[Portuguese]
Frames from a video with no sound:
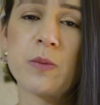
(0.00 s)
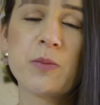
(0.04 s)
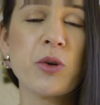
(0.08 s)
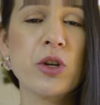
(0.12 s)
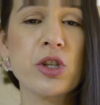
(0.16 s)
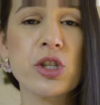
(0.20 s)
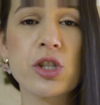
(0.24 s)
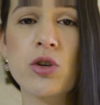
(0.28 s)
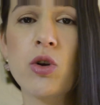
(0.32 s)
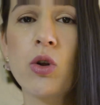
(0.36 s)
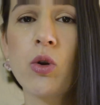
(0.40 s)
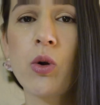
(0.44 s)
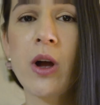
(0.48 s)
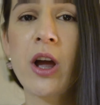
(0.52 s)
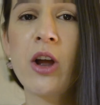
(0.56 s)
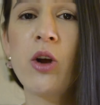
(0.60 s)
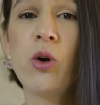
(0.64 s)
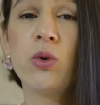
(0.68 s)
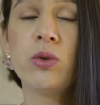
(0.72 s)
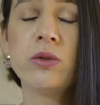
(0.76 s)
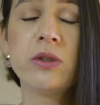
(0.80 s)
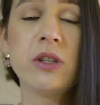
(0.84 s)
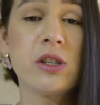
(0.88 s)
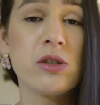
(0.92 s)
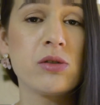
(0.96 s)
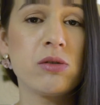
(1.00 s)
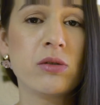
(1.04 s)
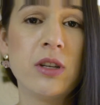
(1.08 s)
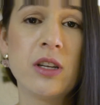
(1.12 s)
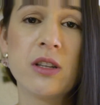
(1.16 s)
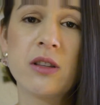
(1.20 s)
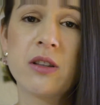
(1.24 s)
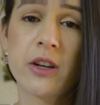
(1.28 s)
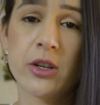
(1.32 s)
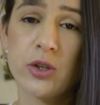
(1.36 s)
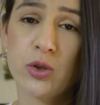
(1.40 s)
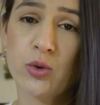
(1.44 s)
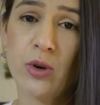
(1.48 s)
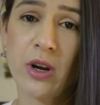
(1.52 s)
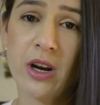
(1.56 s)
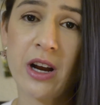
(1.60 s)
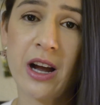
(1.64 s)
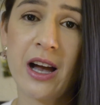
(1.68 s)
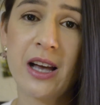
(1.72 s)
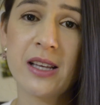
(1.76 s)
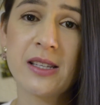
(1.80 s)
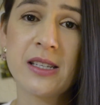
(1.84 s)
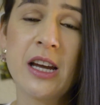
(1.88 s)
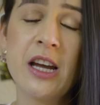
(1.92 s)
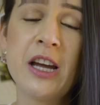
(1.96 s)
pode se colocar em contexto dentro da sua
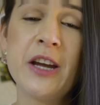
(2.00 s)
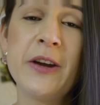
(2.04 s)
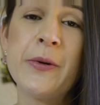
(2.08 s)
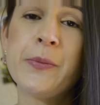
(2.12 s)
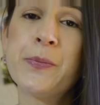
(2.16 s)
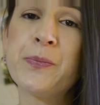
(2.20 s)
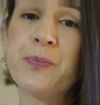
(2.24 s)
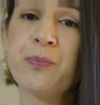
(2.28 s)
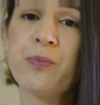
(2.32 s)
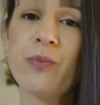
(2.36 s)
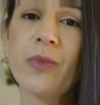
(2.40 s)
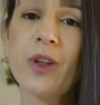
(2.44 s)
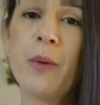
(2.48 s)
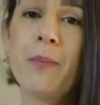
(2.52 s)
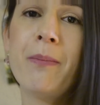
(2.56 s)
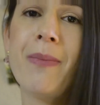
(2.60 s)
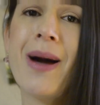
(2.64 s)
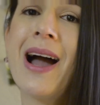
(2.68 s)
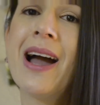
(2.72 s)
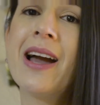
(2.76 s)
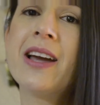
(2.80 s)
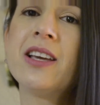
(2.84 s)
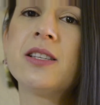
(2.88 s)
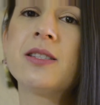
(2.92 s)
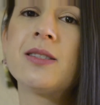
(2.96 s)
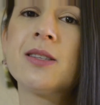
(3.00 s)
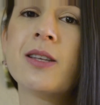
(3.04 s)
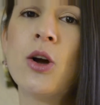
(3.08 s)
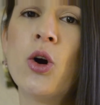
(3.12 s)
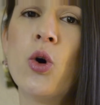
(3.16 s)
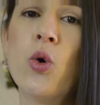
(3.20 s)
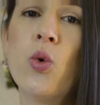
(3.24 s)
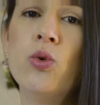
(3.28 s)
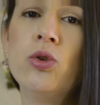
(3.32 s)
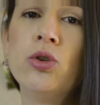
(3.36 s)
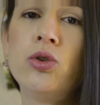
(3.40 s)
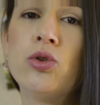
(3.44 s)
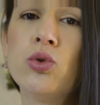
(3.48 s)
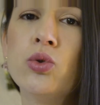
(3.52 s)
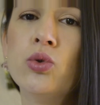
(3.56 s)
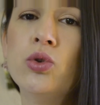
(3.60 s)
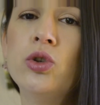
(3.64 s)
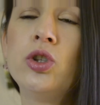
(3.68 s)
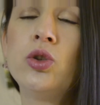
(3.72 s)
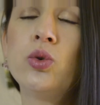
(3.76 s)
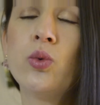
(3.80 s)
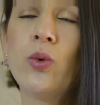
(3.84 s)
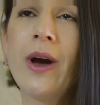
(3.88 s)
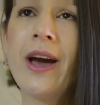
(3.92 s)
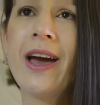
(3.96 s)
casa, mas o
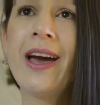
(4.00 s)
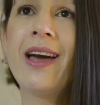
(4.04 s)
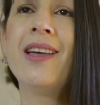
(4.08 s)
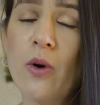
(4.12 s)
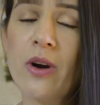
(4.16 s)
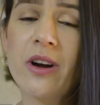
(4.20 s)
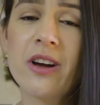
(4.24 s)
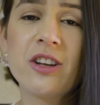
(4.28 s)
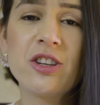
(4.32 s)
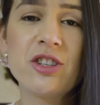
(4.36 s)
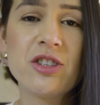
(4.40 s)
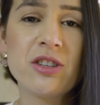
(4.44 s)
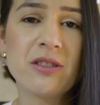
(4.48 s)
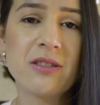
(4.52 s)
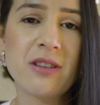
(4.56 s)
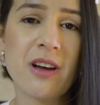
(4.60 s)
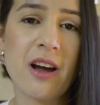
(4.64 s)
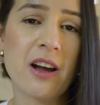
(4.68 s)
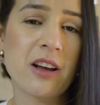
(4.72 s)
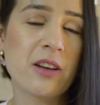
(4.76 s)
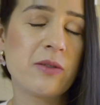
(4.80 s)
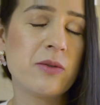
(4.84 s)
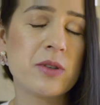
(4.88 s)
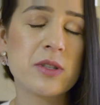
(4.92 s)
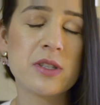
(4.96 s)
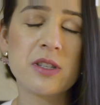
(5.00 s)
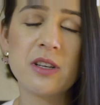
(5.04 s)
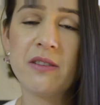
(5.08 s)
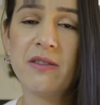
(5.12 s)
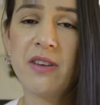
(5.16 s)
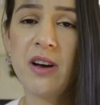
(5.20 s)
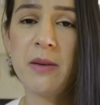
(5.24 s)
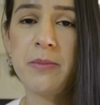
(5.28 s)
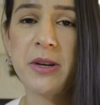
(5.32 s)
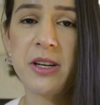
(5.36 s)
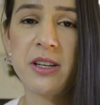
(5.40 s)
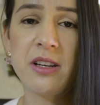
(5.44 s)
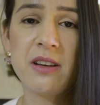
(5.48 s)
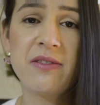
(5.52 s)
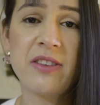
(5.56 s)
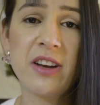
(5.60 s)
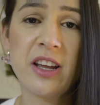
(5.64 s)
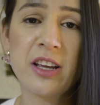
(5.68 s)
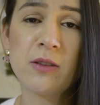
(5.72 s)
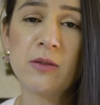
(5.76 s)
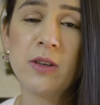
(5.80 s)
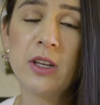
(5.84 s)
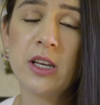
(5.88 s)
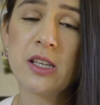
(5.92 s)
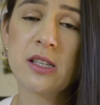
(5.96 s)
intuito é acreditar que você vai aprender a falar
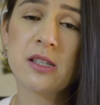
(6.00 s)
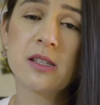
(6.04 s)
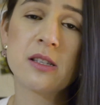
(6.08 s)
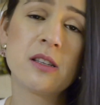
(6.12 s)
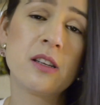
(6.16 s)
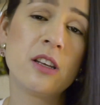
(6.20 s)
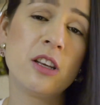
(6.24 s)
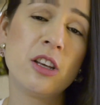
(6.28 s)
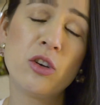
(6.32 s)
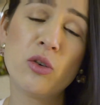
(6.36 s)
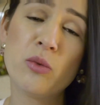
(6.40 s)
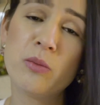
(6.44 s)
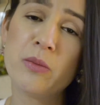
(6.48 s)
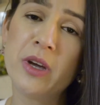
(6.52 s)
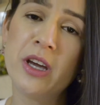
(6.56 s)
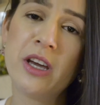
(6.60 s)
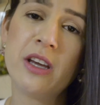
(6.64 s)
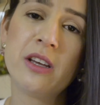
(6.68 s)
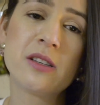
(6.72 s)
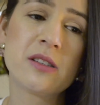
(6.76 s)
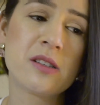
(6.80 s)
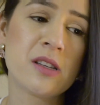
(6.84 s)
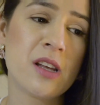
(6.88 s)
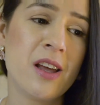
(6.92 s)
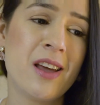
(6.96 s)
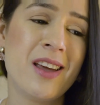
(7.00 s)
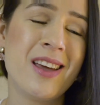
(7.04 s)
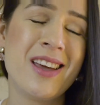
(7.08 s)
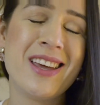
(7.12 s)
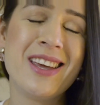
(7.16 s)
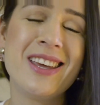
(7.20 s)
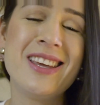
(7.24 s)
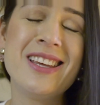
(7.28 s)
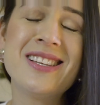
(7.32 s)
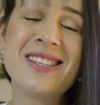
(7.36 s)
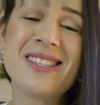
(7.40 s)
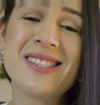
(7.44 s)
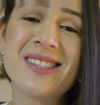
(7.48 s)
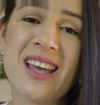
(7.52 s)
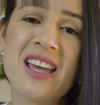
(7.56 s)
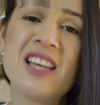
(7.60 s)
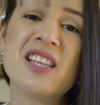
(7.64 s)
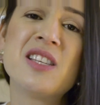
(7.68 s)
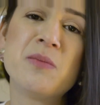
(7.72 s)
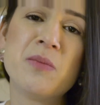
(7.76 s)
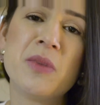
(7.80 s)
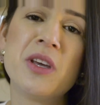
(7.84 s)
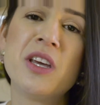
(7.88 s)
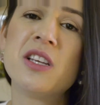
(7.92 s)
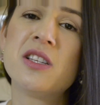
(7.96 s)
inglês em um mês. Em
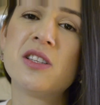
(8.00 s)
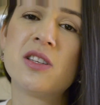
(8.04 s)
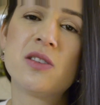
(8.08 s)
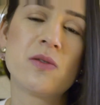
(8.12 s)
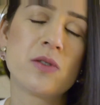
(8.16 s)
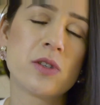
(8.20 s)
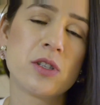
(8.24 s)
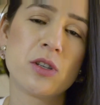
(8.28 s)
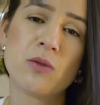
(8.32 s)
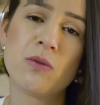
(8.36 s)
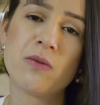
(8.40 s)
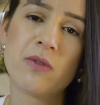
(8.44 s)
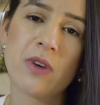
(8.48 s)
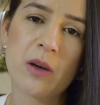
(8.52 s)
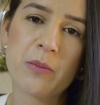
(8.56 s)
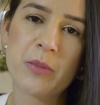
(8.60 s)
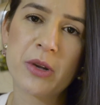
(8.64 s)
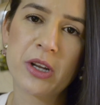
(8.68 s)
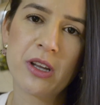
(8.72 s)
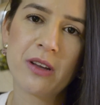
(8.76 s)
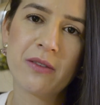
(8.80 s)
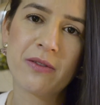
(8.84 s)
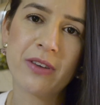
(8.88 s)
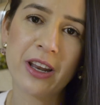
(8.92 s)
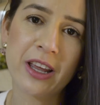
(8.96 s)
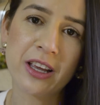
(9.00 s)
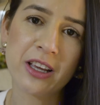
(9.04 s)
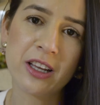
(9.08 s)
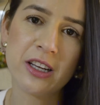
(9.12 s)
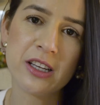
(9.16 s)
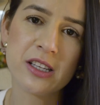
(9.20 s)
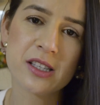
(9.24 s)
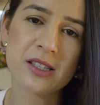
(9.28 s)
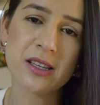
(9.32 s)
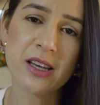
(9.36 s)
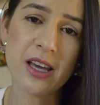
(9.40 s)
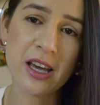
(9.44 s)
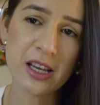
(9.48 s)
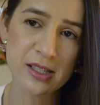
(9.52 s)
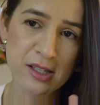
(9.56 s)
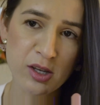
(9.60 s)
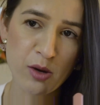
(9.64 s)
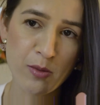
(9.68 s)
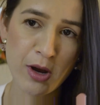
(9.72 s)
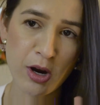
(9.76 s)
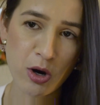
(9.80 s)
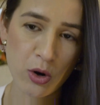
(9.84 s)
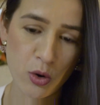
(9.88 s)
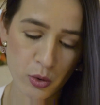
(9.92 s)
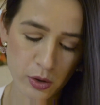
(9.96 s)
seis meses você não vai aprender a falar inglês. Essa é
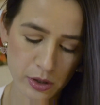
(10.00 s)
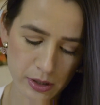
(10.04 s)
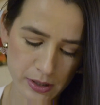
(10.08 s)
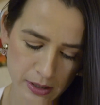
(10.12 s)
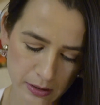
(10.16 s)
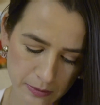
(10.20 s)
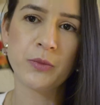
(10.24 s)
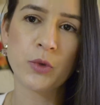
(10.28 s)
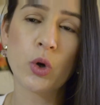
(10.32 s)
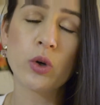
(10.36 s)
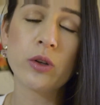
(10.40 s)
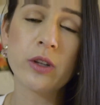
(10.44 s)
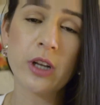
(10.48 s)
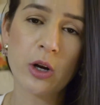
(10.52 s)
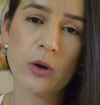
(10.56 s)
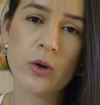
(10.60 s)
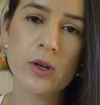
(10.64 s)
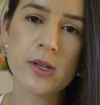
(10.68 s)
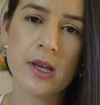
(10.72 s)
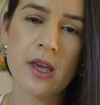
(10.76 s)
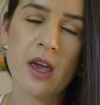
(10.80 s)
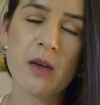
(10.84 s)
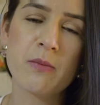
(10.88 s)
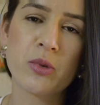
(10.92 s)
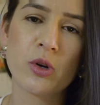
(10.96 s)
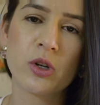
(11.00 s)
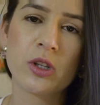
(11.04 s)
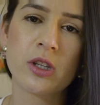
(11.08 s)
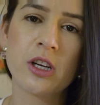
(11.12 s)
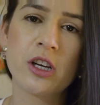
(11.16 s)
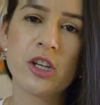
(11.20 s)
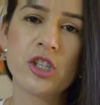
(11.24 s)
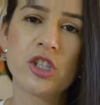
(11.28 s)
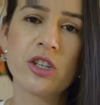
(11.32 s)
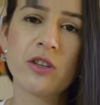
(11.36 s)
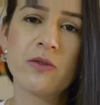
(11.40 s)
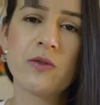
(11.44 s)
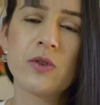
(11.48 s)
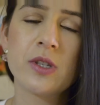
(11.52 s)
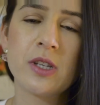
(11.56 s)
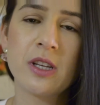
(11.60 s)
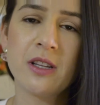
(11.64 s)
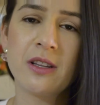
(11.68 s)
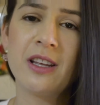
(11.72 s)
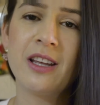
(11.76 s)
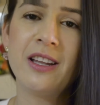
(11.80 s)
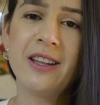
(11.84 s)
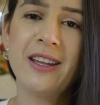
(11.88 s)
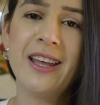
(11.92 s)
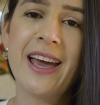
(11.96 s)
uma coisa. Outra coisa que é importante de que você
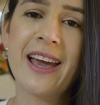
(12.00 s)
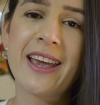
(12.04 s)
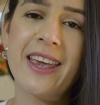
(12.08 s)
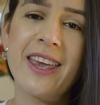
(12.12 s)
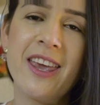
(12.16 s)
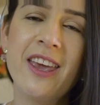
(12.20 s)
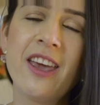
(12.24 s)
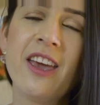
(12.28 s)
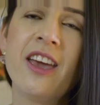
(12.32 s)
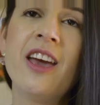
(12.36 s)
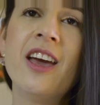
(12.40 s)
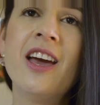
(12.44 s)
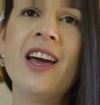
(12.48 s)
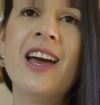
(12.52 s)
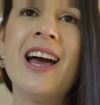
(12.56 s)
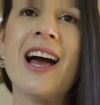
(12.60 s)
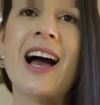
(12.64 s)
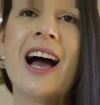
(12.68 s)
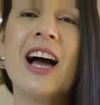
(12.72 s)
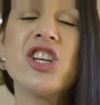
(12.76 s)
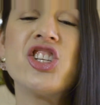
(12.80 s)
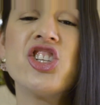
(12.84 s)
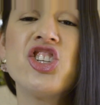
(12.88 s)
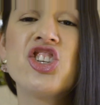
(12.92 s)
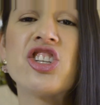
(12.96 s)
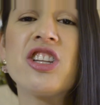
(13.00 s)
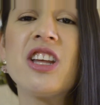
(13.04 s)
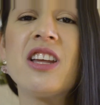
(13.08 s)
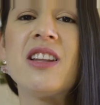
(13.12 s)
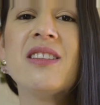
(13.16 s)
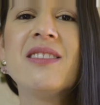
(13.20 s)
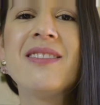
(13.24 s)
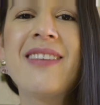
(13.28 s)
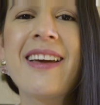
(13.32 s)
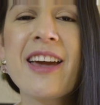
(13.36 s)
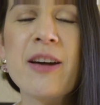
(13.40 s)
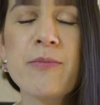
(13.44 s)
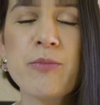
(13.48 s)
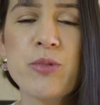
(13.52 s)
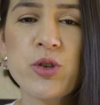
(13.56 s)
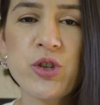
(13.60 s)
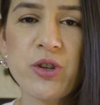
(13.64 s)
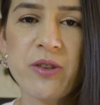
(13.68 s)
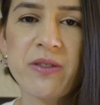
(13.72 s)
entender é que a gente tem tempos